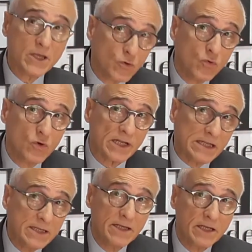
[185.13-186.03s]
jure
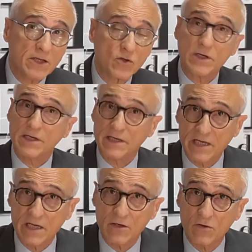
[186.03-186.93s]
di diritto è
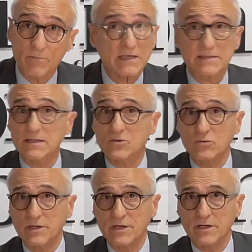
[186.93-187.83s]
Nanchino, ma sta
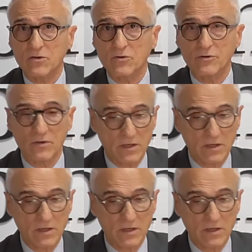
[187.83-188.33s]
sul territorio,